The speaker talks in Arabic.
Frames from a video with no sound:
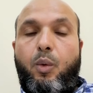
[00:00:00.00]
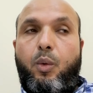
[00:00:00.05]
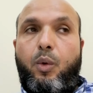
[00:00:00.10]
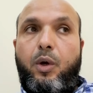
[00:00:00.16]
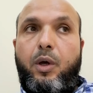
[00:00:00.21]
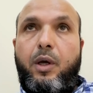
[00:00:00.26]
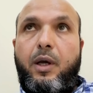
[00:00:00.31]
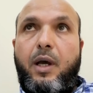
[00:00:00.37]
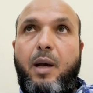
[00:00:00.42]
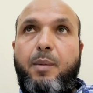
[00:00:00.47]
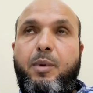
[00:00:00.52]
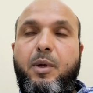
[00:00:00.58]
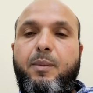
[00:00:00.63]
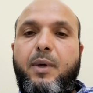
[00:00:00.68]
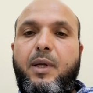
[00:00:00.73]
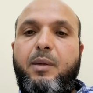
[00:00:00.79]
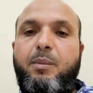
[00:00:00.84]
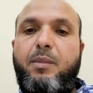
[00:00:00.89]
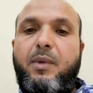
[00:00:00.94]

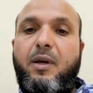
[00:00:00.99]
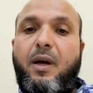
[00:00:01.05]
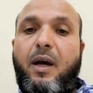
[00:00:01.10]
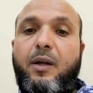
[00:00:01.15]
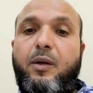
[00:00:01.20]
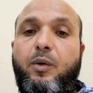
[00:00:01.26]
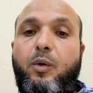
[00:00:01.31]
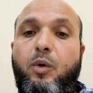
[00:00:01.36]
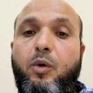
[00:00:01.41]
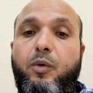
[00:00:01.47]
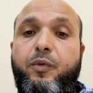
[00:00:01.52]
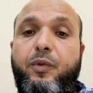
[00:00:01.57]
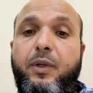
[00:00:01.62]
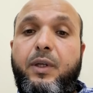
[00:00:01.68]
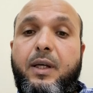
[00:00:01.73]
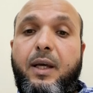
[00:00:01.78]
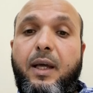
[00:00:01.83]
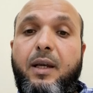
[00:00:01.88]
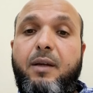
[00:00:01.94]
وقبل ما نبدا عن
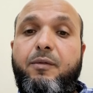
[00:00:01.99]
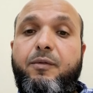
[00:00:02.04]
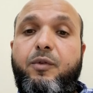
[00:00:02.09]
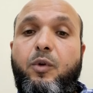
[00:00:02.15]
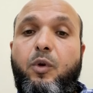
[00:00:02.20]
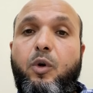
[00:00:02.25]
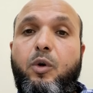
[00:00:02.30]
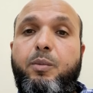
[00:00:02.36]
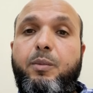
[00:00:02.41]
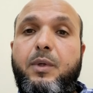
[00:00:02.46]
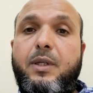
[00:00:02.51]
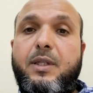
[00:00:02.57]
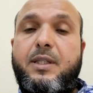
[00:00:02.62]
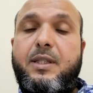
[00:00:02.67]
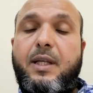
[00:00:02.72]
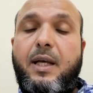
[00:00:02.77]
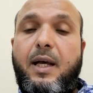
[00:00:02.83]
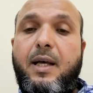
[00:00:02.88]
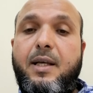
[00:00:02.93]
حكم نتكلم في حكم
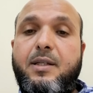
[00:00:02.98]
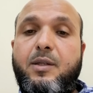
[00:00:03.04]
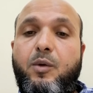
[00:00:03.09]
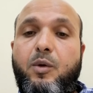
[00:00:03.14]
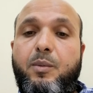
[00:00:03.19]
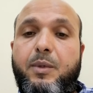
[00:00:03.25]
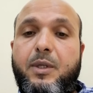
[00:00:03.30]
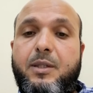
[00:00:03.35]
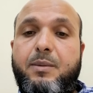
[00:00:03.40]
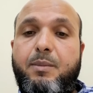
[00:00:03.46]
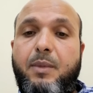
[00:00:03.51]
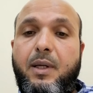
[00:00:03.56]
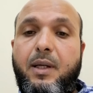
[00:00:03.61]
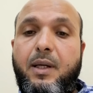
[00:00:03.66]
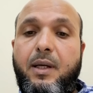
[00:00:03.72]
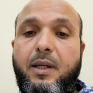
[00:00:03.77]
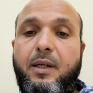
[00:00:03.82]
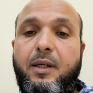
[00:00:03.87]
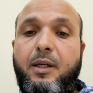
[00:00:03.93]
الاستعاذه
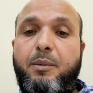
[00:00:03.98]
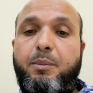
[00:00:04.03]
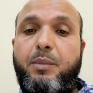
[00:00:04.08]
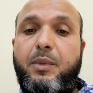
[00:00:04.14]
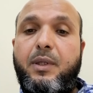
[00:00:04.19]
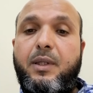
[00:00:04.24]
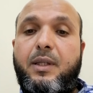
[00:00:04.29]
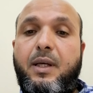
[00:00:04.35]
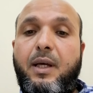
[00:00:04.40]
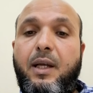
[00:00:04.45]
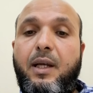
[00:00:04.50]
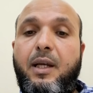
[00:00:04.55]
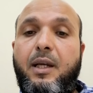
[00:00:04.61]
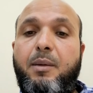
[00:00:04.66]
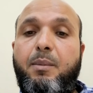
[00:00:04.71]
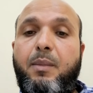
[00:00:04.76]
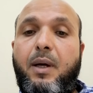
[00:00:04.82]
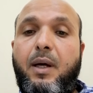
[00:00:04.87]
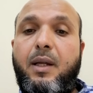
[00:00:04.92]
والبسمله نحب
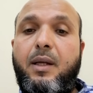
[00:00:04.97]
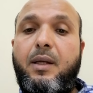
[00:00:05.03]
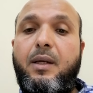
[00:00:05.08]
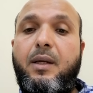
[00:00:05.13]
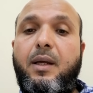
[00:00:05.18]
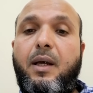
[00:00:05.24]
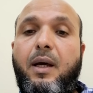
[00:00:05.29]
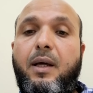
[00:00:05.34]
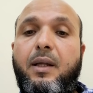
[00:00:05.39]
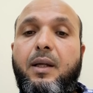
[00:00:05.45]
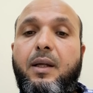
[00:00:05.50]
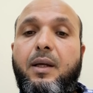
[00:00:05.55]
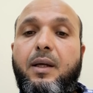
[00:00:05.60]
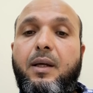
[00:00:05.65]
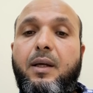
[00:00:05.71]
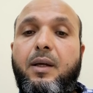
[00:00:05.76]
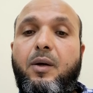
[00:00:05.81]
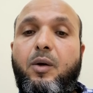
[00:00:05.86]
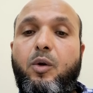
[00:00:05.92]
نتكلم عن
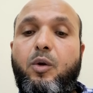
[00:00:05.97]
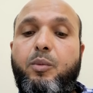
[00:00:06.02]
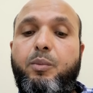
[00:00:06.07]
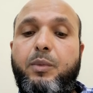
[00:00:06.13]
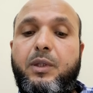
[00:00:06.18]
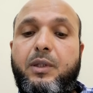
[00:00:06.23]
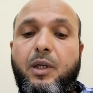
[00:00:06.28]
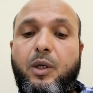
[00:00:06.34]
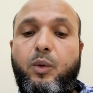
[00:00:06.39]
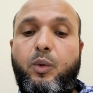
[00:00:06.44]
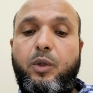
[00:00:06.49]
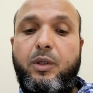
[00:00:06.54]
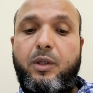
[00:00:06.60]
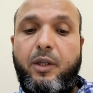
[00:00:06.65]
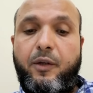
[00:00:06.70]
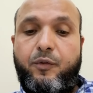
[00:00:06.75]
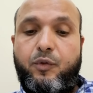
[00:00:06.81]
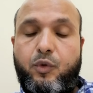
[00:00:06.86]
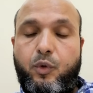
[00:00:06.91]
آه، حكم
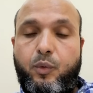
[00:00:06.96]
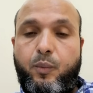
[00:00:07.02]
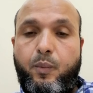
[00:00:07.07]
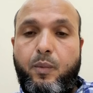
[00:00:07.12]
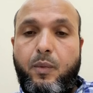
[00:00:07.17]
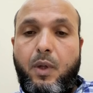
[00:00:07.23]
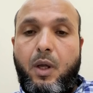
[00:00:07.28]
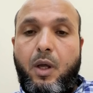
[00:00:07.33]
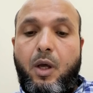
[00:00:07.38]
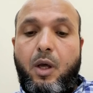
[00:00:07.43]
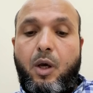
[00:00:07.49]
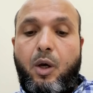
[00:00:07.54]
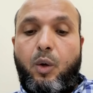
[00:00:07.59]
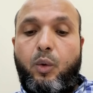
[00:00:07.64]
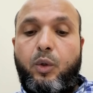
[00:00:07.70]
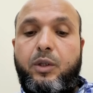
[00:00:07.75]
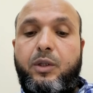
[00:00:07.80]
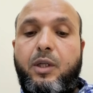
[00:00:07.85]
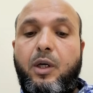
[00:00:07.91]
التجويد نفسه
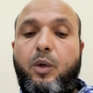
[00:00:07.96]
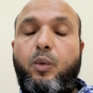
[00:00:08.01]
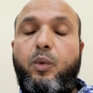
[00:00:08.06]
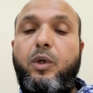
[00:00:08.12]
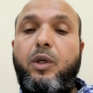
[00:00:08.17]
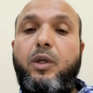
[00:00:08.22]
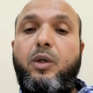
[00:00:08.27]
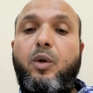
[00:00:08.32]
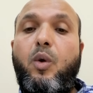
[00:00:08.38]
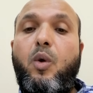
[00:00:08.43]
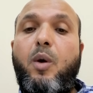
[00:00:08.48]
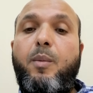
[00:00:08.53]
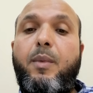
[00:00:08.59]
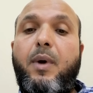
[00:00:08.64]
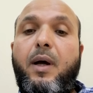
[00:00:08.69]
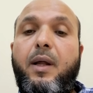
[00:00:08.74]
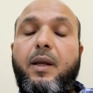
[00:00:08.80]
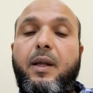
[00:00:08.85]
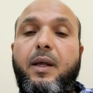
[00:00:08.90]
والتجويد هو
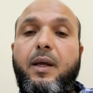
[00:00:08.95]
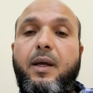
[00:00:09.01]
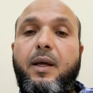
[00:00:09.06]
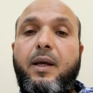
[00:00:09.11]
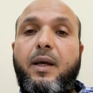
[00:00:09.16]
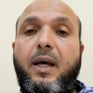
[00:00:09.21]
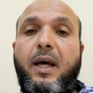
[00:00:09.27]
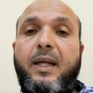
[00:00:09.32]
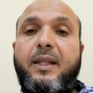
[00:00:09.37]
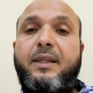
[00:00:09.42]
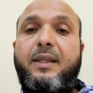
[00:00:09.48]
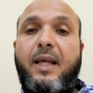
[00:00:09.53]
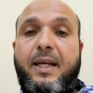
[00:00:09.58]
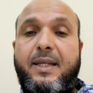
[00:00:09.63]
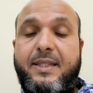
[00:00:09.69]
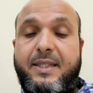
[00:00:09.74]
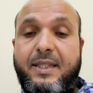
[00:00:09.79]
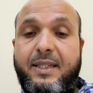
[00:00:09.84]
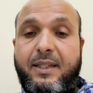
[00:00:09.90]
معناه
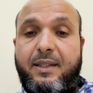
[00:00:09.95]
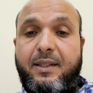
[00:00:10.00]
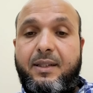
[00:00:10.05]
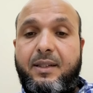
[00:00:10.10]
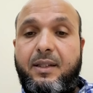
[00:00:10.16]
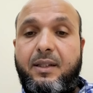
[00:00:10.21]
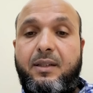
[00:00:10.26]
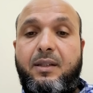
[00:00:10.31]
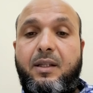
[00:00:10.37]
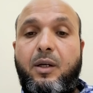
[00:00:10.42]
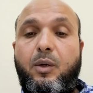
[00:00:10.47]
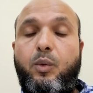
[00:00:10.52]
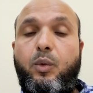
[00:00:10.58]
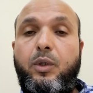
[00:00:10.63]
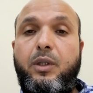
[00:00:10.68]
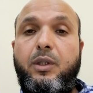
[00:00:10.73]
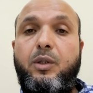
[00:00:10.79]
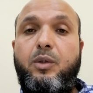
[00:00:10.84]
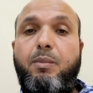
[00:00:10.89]
التحسين
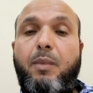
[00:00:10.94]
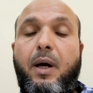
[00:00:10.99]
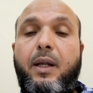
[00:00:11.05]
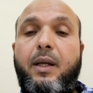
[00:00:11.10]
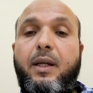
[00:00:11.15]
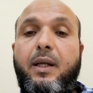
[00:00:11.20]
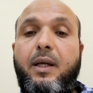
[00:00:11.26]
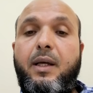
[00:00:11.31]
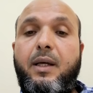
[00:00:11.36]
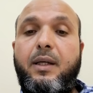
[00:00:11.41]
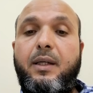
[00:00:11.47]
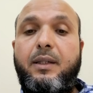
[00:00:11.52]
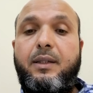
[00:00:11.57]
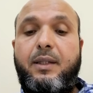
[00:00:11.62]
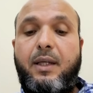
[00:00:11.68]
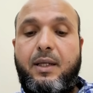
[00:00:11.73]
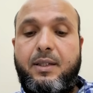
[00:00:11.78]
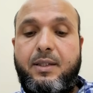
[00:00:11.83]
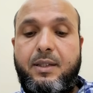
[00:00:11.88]
التجويد معناه
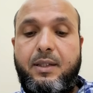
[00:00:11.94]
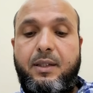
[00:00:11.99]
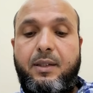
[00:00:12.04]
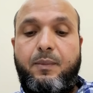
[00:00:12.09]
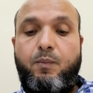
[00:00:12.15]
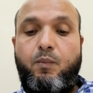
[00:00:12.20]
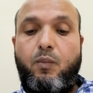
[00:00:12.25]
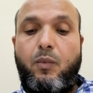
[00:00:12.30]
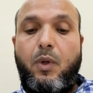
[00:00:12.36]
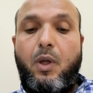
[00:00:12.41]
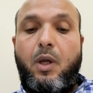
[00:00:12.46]
التحسين